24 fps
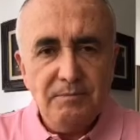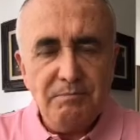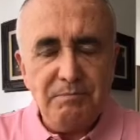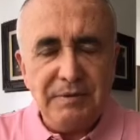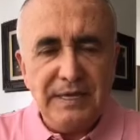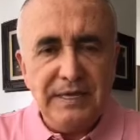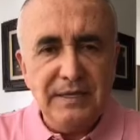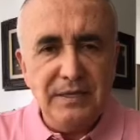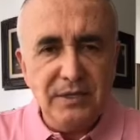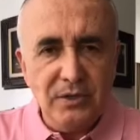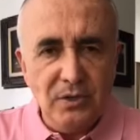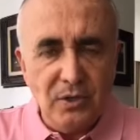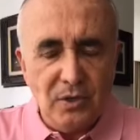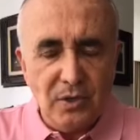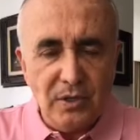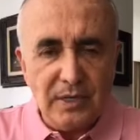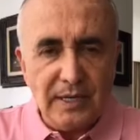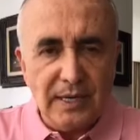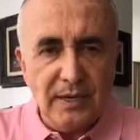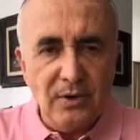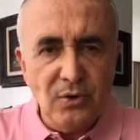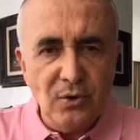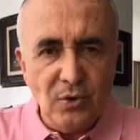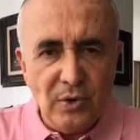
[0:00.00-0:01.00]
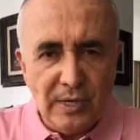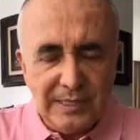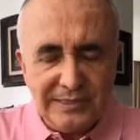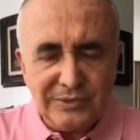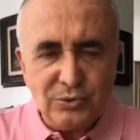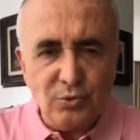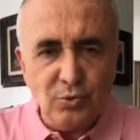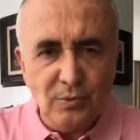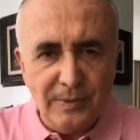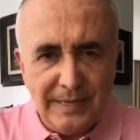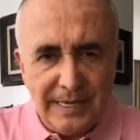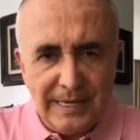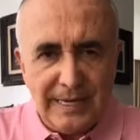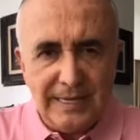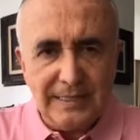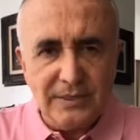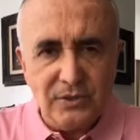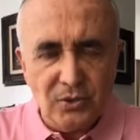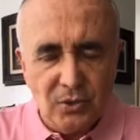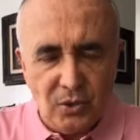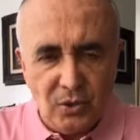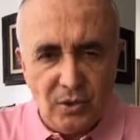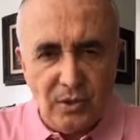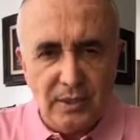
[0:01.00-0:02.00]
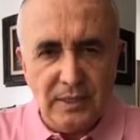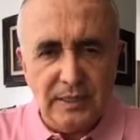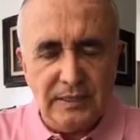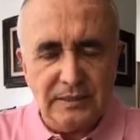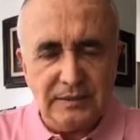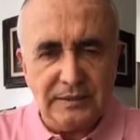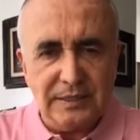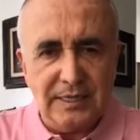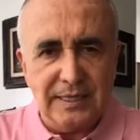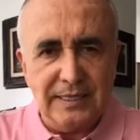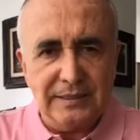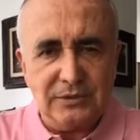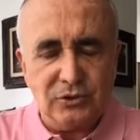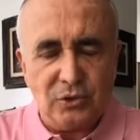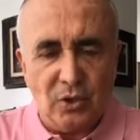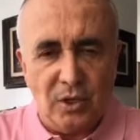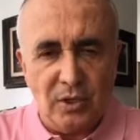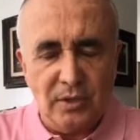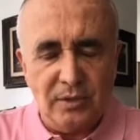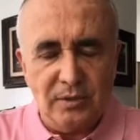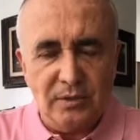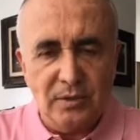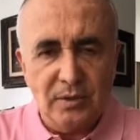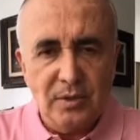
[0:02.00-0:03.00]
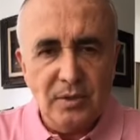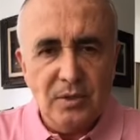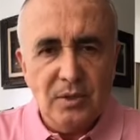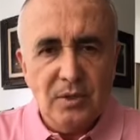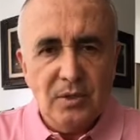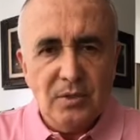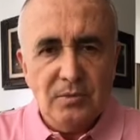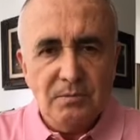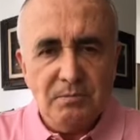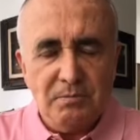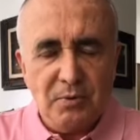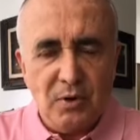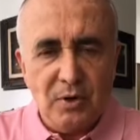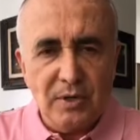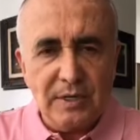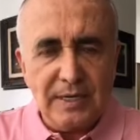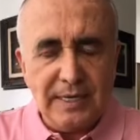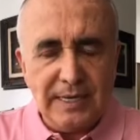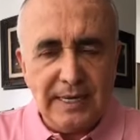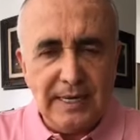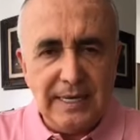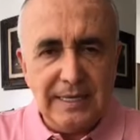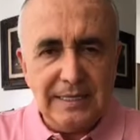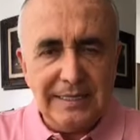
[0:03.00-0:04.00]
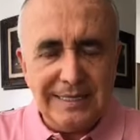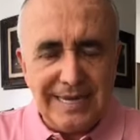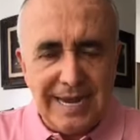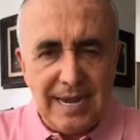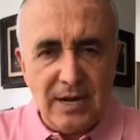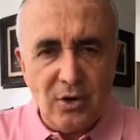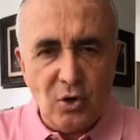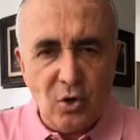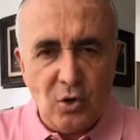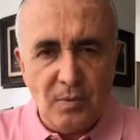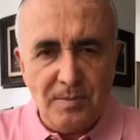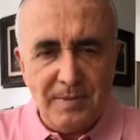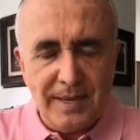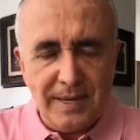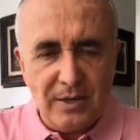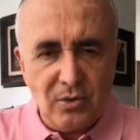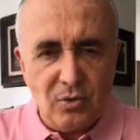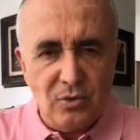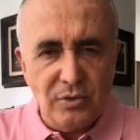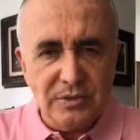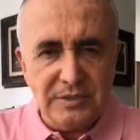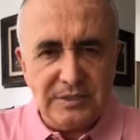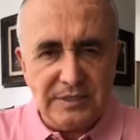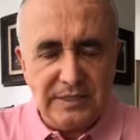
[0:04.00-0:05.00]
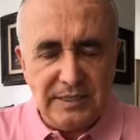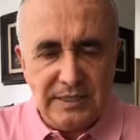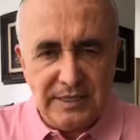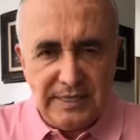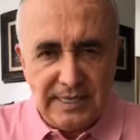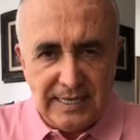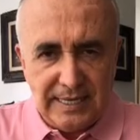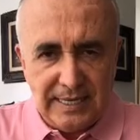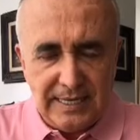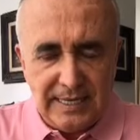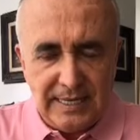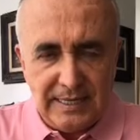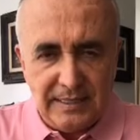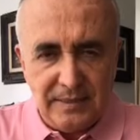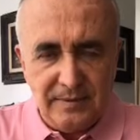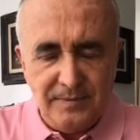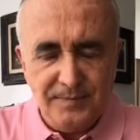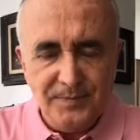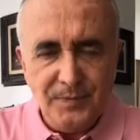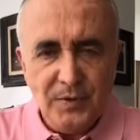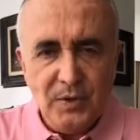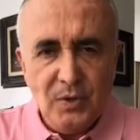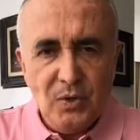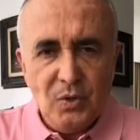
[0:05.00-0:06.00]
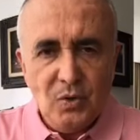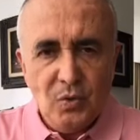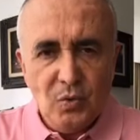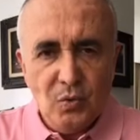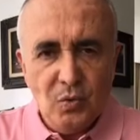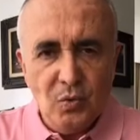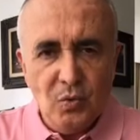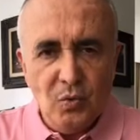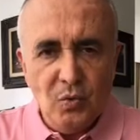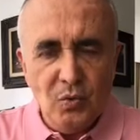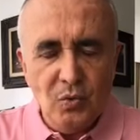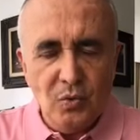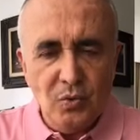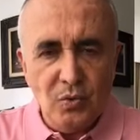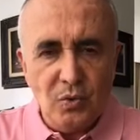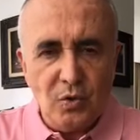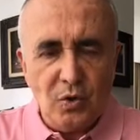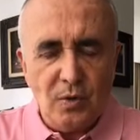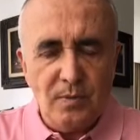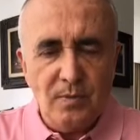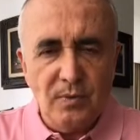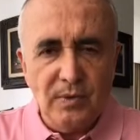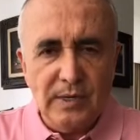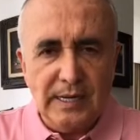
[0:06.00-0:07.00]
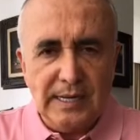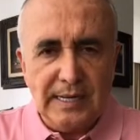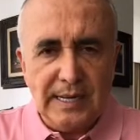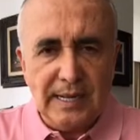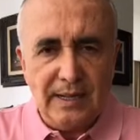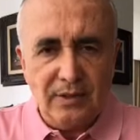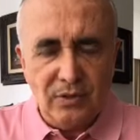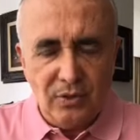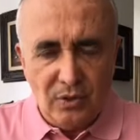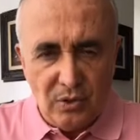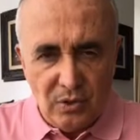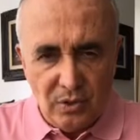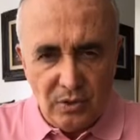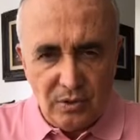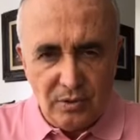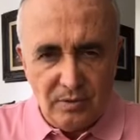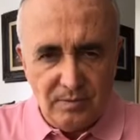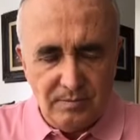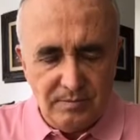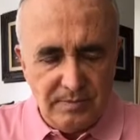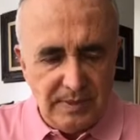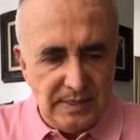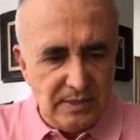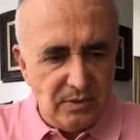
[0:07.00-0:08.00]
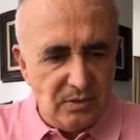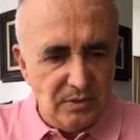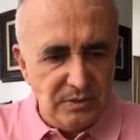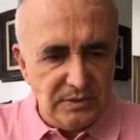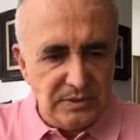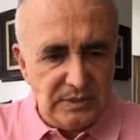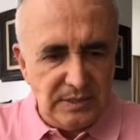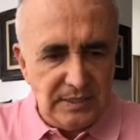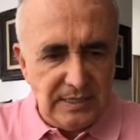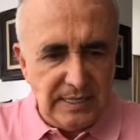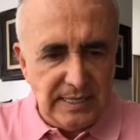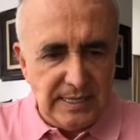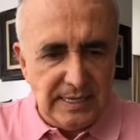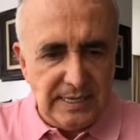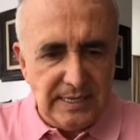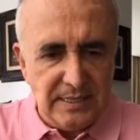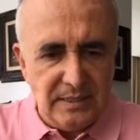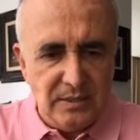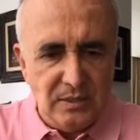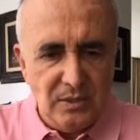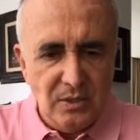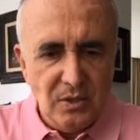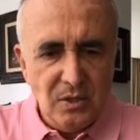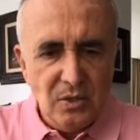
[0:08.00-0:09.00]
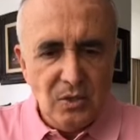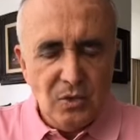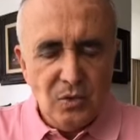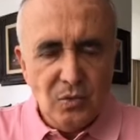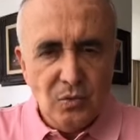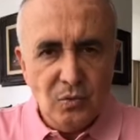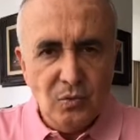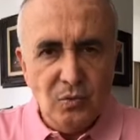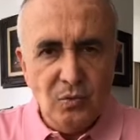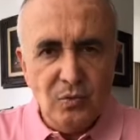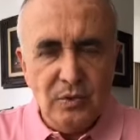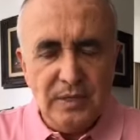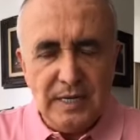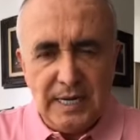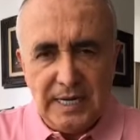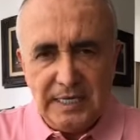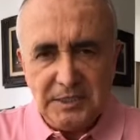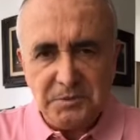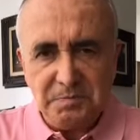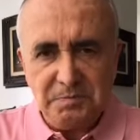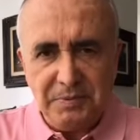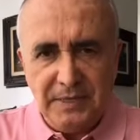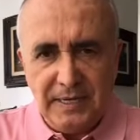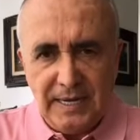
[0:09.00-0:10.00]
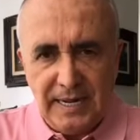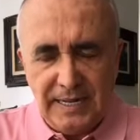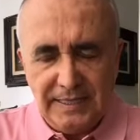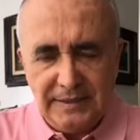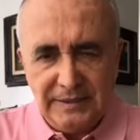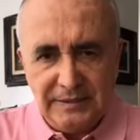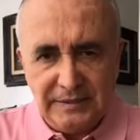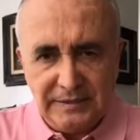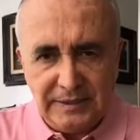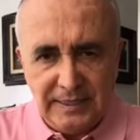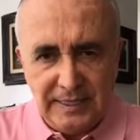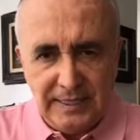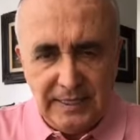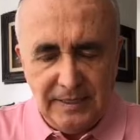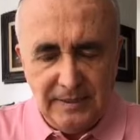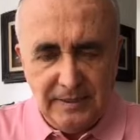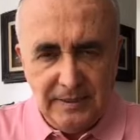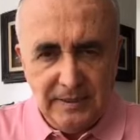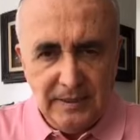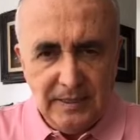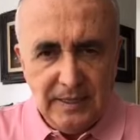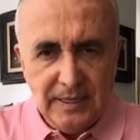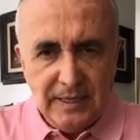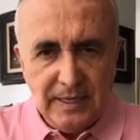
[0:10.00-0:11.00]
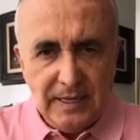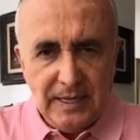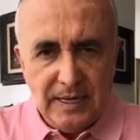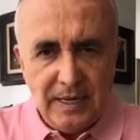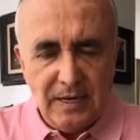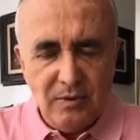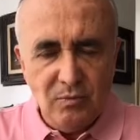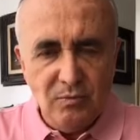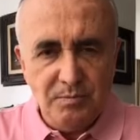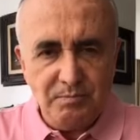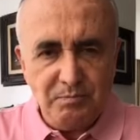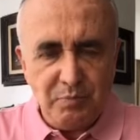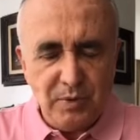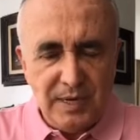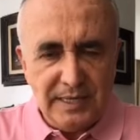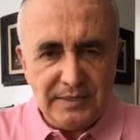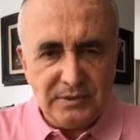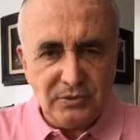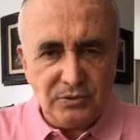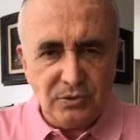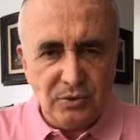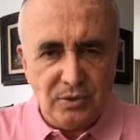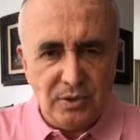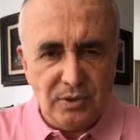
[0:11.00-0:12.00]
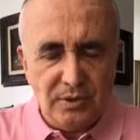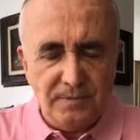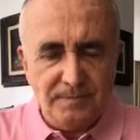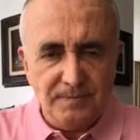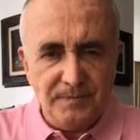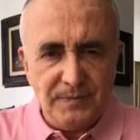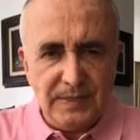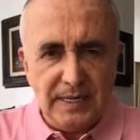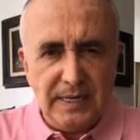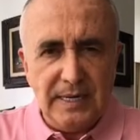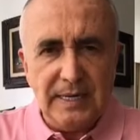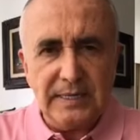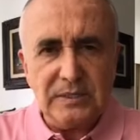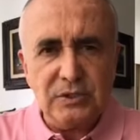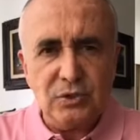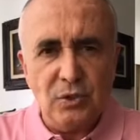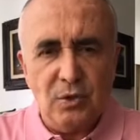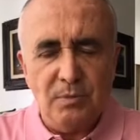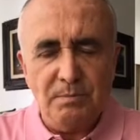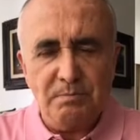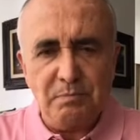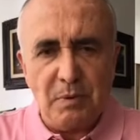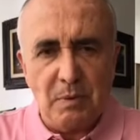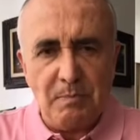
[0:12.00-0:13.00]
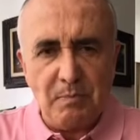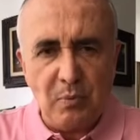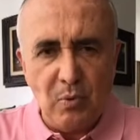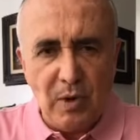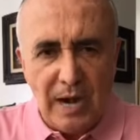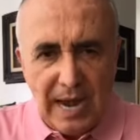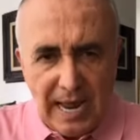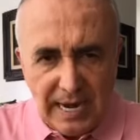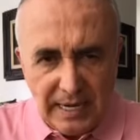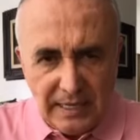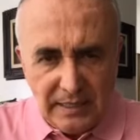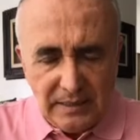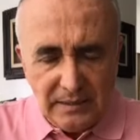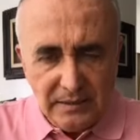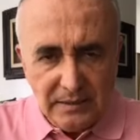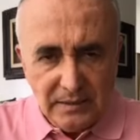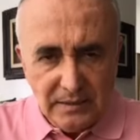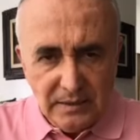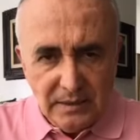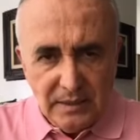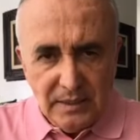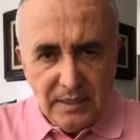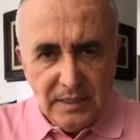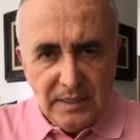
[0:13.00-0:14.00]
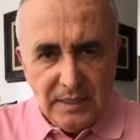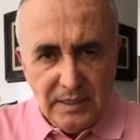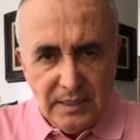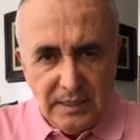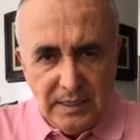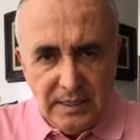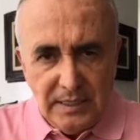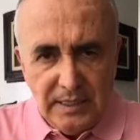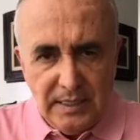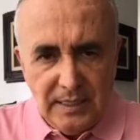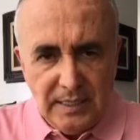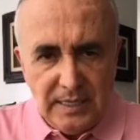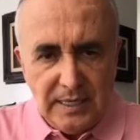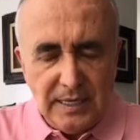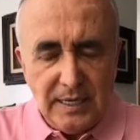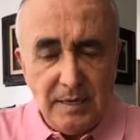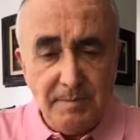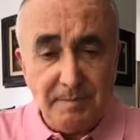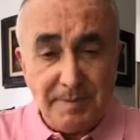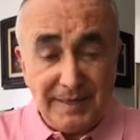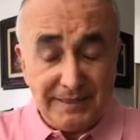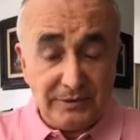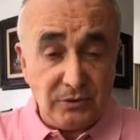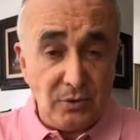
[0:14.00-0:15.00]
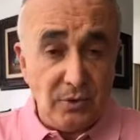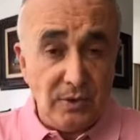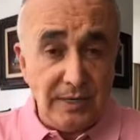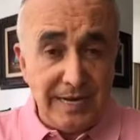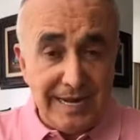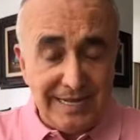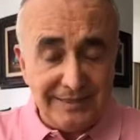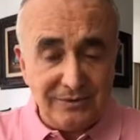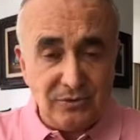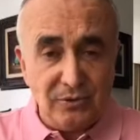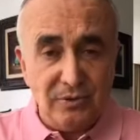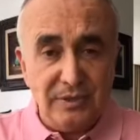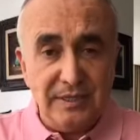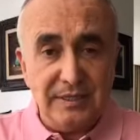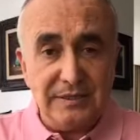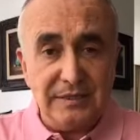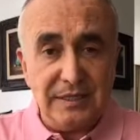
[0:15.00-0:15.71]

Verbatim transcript: pidió que no estuviera yo en Teletón porque ya no me consideran un comunicador, me consideran un aspirante a un puesto de elección popular y el patronato de